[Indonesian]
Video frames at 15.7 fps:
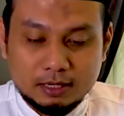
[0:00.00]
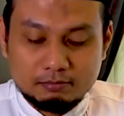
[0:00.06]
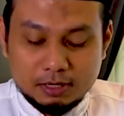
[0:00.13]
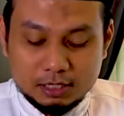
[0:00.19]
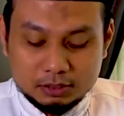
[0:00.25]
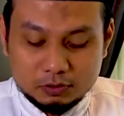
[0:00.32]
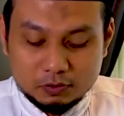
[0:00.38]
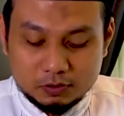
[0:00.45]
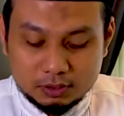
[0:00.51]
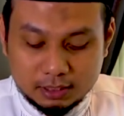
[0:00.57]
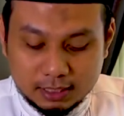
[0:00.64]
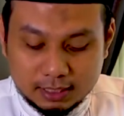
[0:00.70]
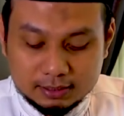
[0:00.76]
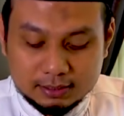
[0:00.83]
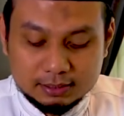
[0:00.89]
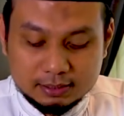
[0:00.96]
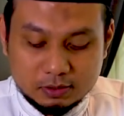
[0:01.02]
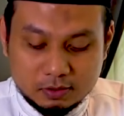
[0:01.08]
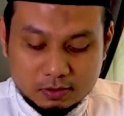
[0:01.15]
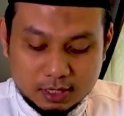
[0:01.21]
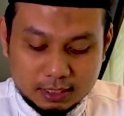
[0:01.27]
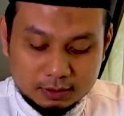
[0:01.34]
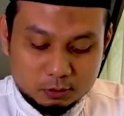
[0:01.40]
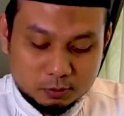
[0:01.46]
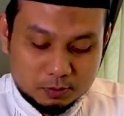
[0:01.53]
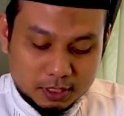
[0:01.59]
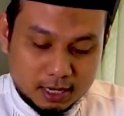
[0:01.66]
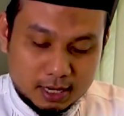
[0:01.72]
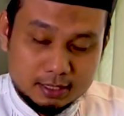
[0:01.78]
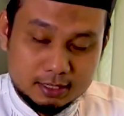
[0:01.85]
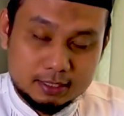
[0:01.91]
Maksudnya seseorang itu
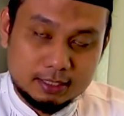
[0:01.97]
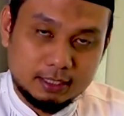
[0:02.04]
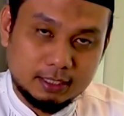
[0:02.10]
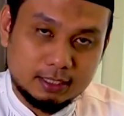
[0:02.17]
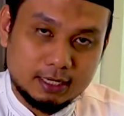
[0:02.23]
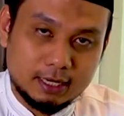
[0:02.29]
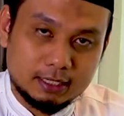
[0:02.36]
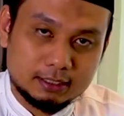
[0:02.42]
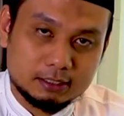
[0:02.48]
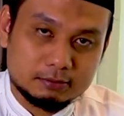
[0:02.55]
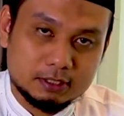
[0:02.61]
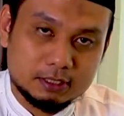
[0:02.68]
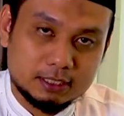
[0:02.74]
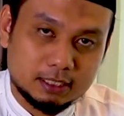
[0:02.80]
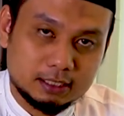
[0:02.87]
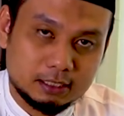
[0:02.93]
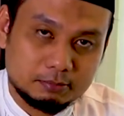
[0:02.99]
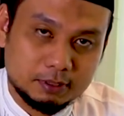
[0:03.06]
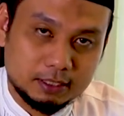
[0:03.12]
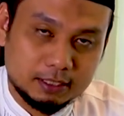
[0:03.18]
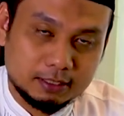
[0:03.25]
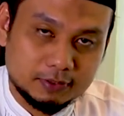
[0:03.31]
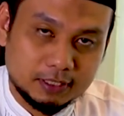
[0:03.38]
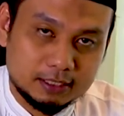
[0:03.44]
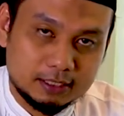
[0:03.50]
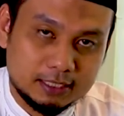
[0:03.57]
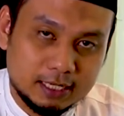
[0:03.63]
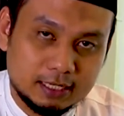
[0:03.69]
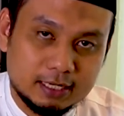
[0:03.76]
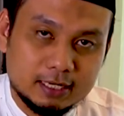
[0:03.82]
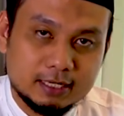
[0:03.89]
menahan diri dari semenjak terbitnya
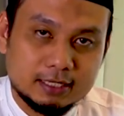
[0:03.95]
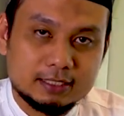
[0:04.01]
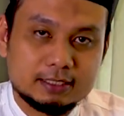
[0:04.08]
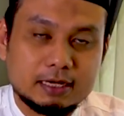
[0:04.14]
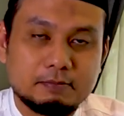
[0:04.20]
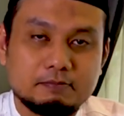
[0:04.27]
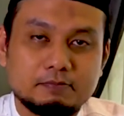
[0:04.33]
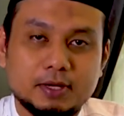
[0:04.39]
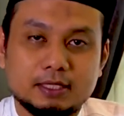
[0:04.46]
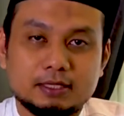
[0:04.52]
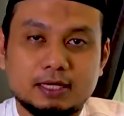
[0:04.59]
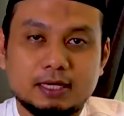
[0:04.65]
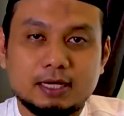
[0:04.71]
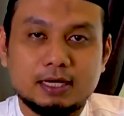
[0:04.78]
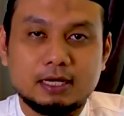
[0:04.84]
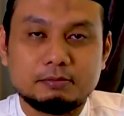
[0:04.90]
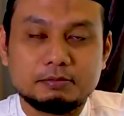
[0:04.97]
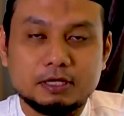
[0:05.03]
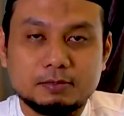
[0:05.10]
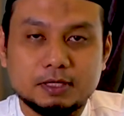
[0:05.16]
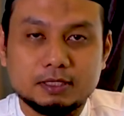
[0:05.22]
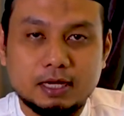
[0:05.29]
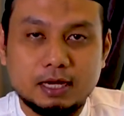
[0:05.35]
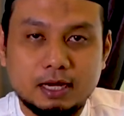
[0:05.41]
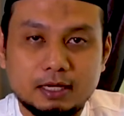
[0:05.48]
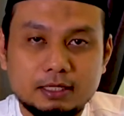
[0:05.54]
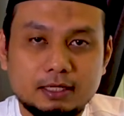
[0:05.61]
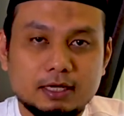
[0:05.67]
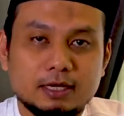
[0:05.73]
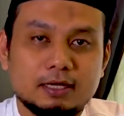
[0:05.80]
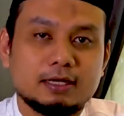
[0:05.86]
fajar sampai tenggelamnya
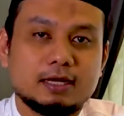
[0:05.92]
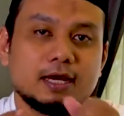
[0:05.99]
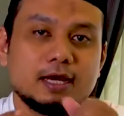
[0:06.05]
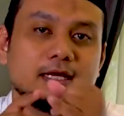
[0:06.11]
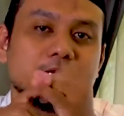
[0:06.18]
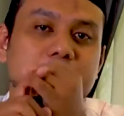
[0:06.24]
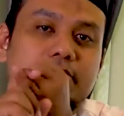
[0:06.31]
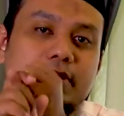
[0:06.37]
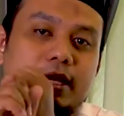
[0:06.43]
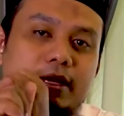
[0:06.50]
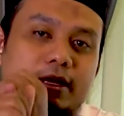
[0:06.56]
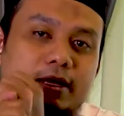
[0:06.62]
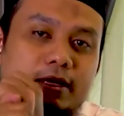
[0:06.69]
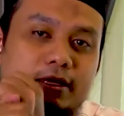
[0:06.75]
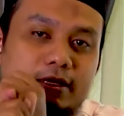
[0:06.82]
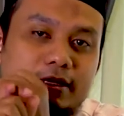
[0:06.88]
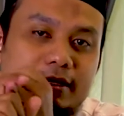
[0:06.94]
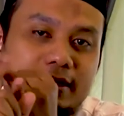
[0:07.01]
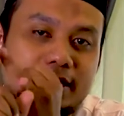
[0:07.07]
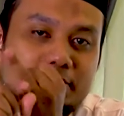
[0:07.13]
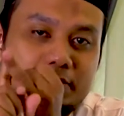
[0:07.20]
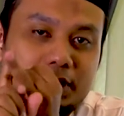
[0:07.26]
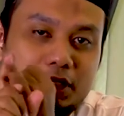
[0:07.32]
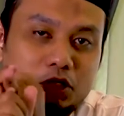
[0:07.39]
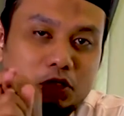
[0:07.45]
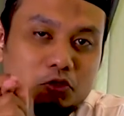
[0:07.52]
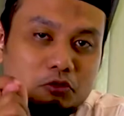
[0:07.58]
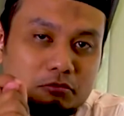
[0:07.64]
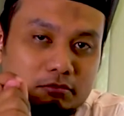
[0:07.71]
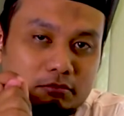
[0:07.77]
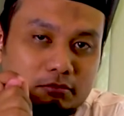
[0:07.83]
matahari dari makan dan
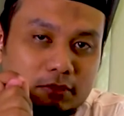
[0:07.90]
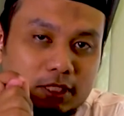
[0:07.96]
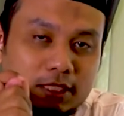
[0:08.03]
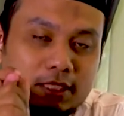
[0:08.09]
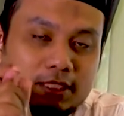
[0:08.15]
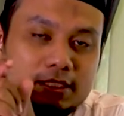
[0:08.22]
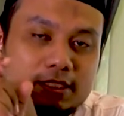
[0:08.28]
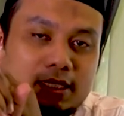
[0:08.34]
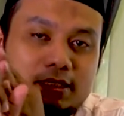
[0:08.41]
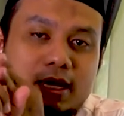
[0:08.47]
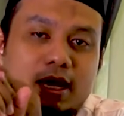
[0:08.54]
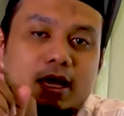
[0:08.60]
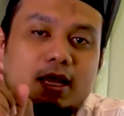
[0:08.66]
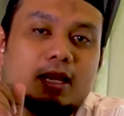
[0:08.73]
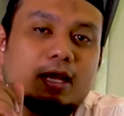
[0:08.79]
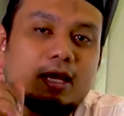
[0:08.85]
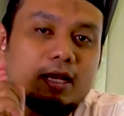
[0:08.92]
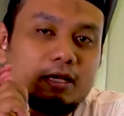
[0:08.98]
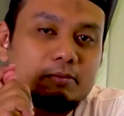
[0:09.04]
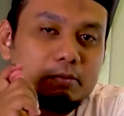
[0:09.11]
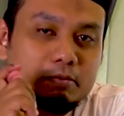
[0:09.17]
minum serta hal-hal yang